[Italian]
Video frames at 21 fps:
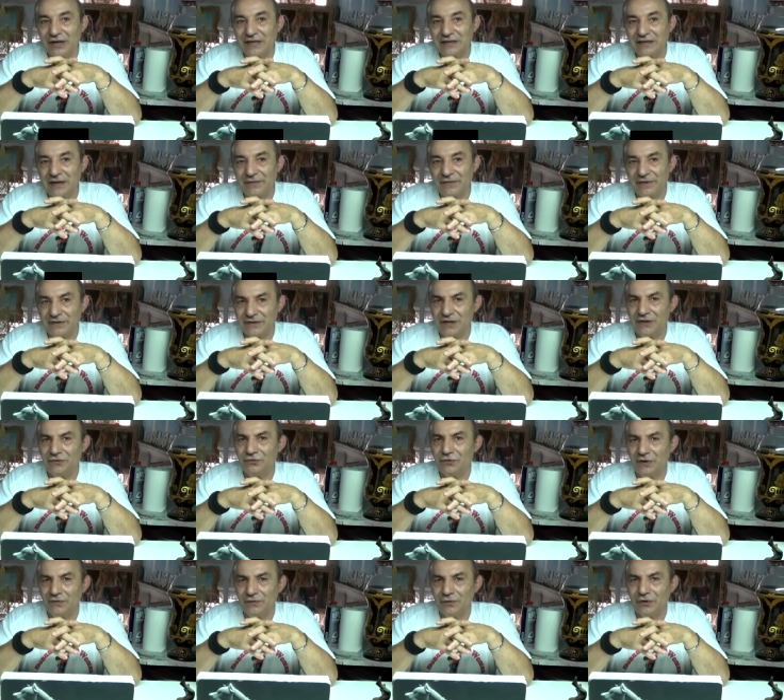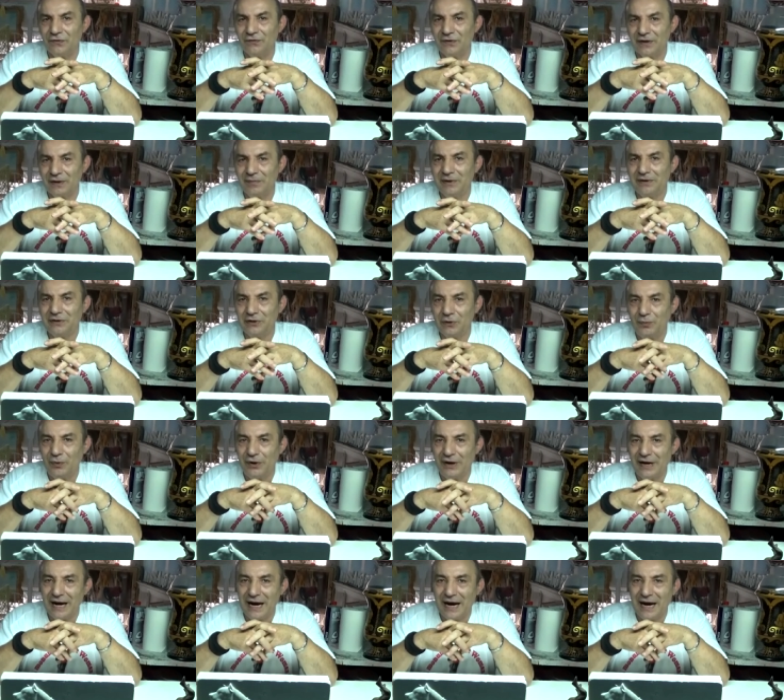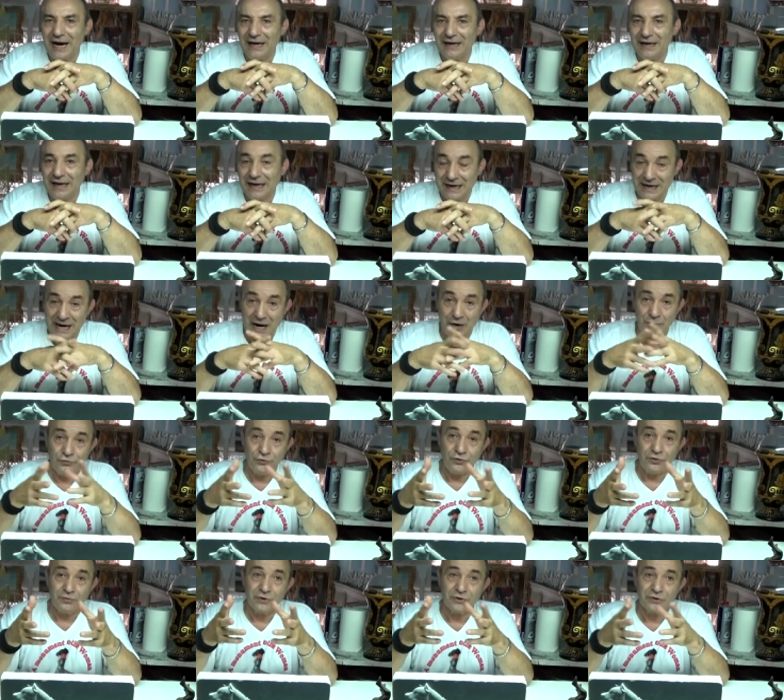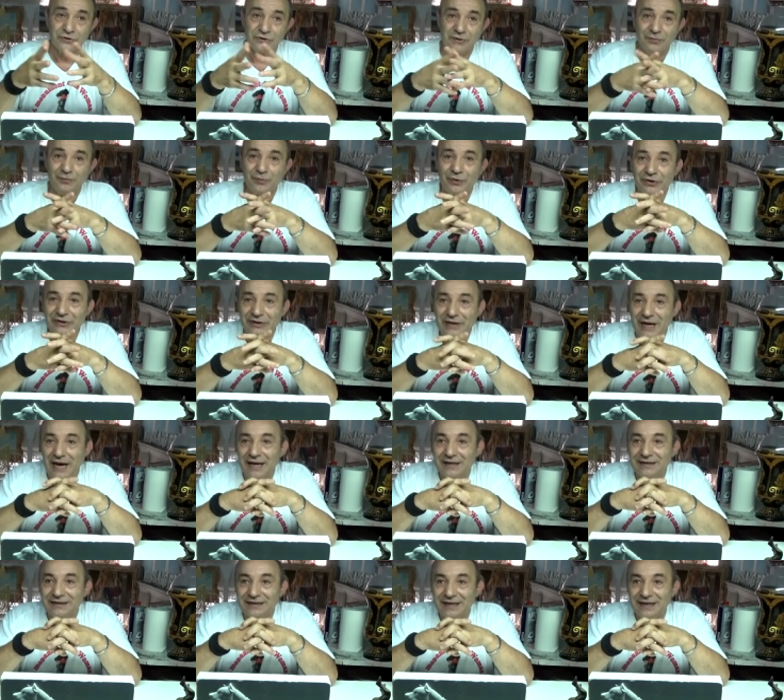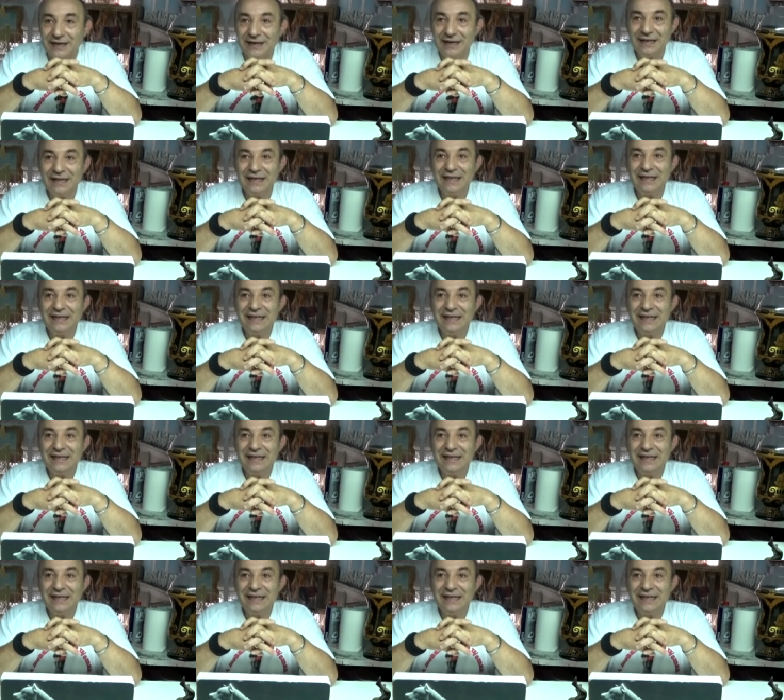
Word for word: che sta facendo un lavoro veramente epocale, che ha un nome così importante,